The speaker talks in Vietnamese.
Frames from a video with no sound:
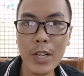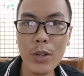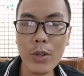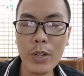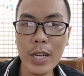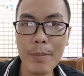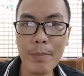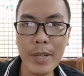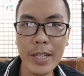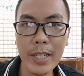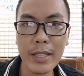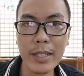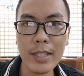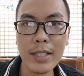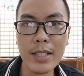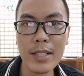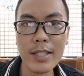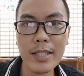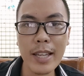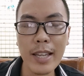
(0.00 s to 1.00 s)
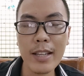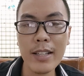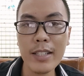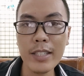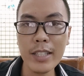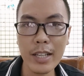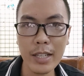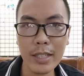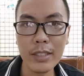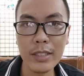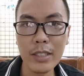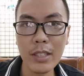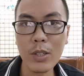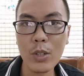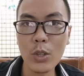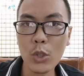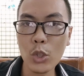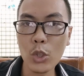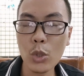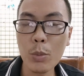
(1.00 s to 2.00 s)
này, Hưng sẽ hướng dẫn cho cô chú
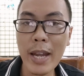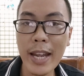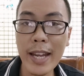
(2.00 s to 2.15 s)
bác,